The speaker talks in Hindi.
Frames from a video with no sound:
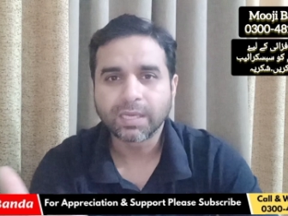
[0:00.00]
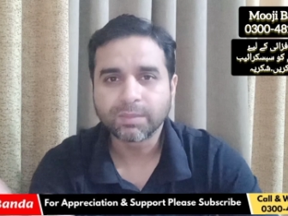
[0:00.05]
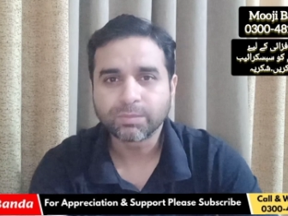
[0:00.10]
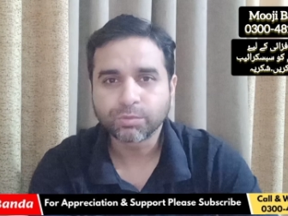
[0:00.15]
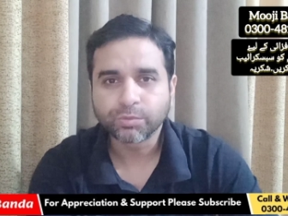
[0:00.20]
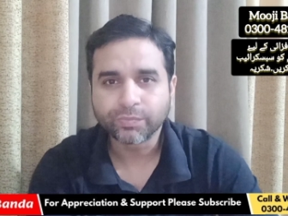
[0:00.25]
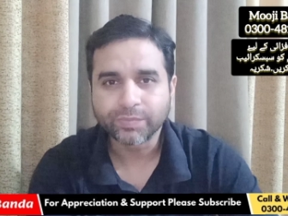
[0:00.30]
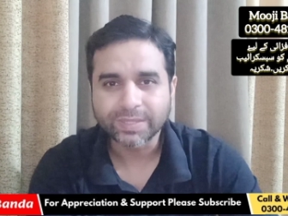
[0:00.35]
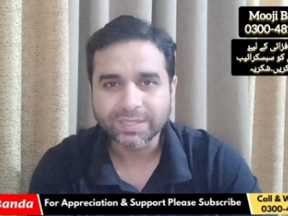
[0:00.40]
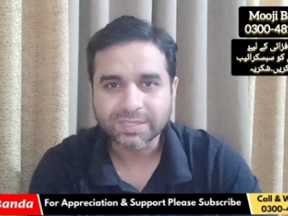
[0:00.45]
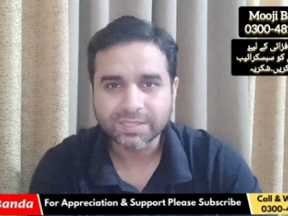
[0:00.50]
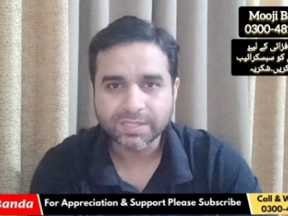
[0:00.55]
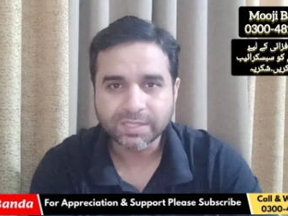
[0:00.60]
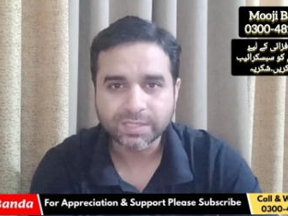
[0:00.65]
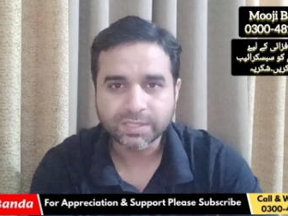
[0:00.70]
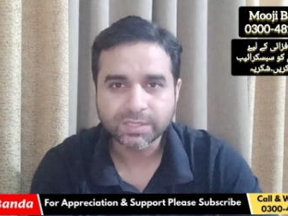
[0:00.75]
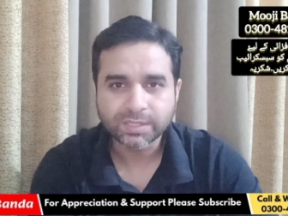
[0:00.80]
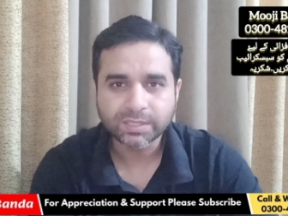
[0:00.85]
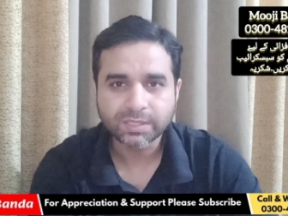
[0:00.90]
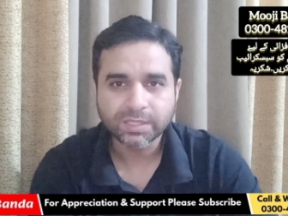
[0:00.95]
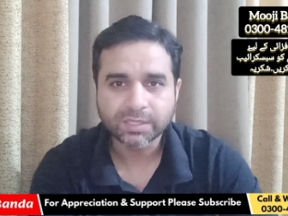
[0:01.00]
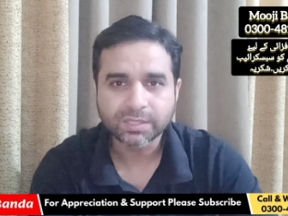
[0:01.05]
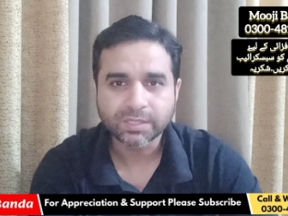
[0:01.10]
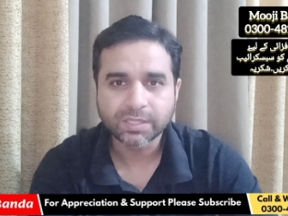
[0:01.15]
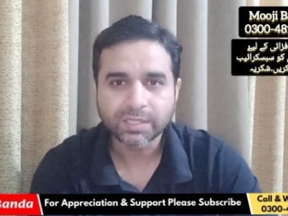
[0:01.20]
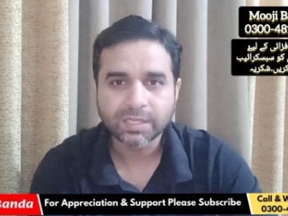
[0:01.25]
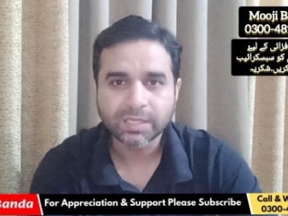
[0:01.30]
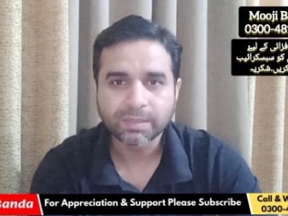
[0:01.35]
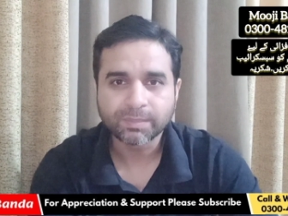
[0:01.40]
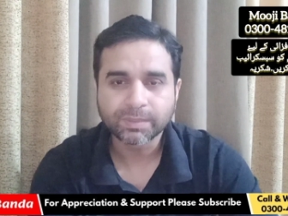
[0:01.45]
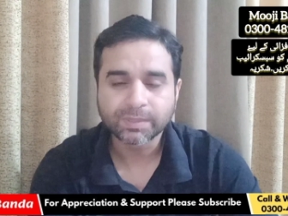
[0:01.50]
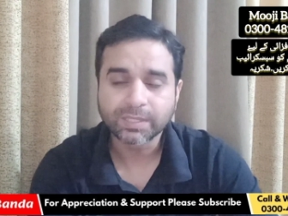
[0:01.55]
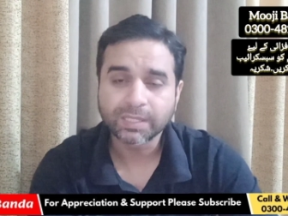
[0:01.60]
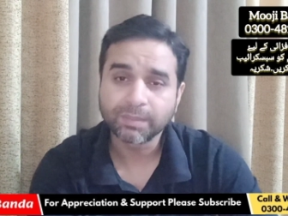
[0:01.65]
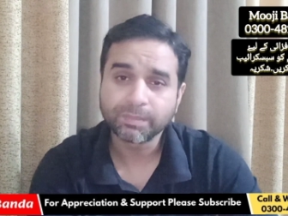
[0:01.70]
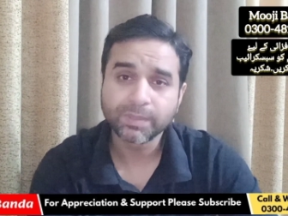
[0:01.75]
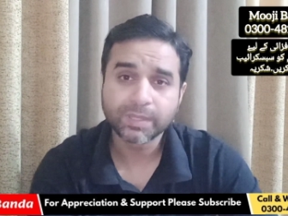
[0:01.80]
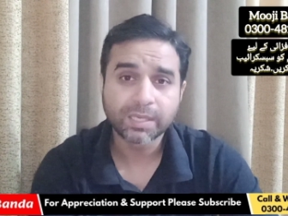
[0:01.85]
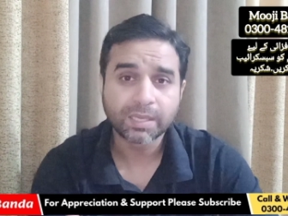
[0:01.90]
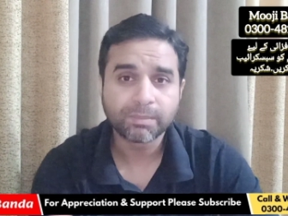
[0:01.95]
आपको वैक्सीनेशन का तरीका पता है
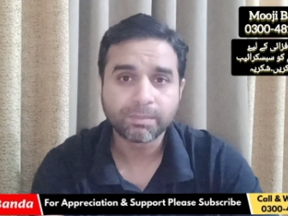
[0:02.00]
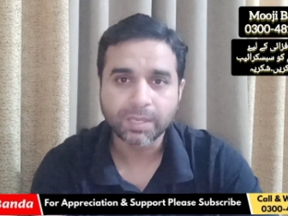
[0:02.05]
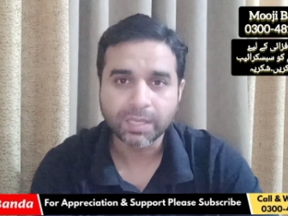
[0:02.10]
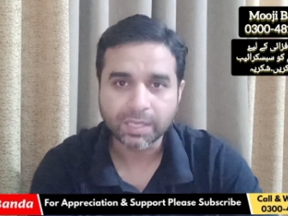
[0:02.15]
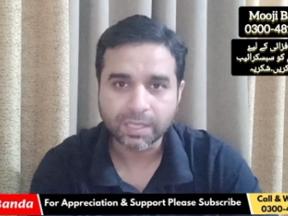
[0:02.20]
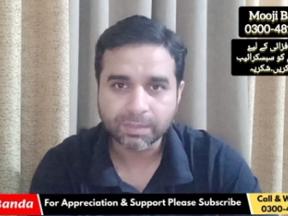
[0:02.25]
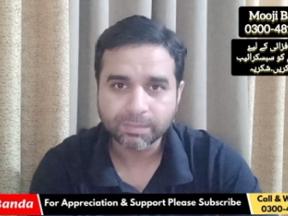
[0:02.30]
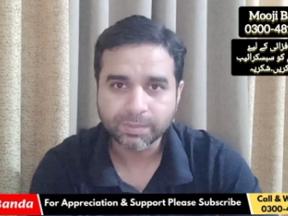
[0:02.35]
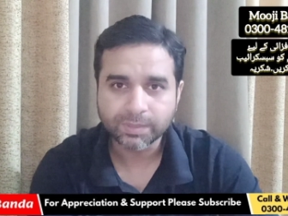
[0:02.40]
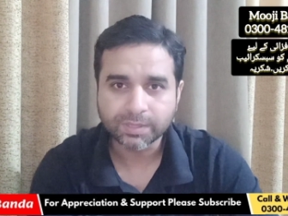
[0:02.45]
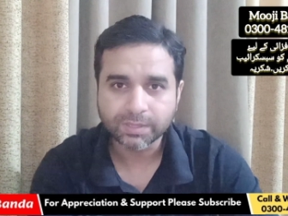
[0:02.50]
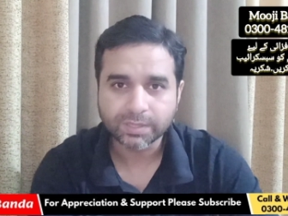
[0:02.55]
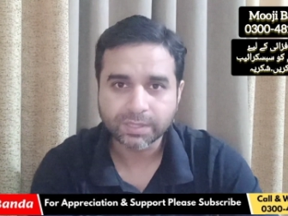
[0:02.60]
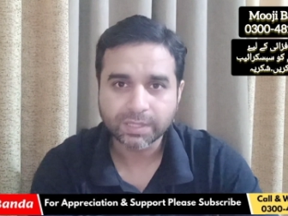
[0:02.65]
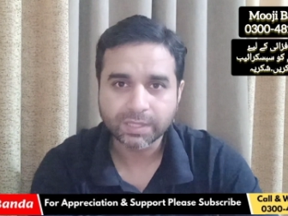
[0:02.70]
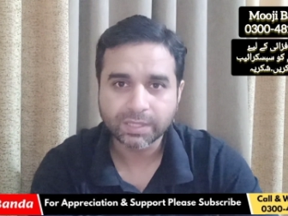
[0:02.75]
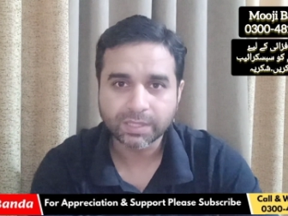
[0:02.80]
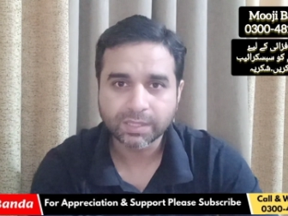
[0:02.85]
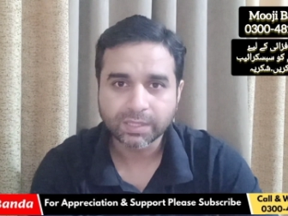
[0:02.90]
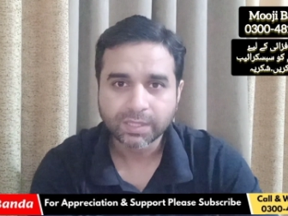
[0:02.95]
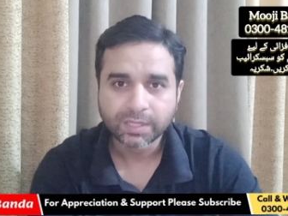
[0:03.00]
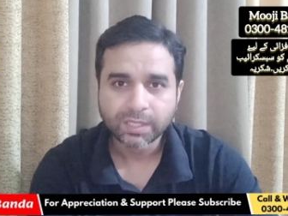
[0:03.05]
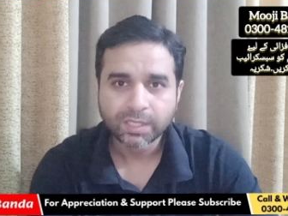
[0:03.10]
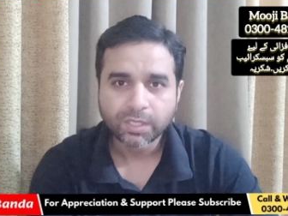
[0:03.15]
फिर आप भागे फिरते हैं